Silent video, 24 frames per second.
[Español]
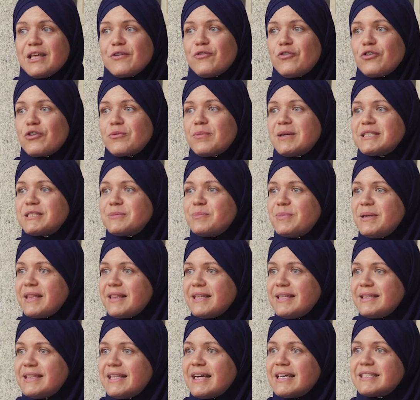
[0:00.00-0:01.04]
de forma
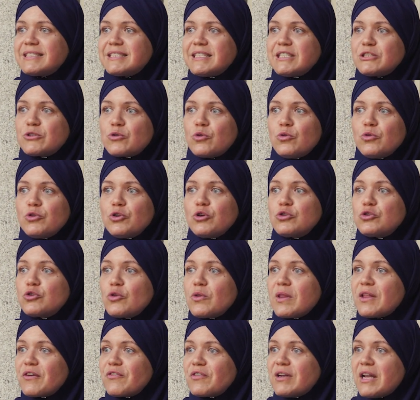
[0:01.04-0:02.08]
explícita, se excluyó toda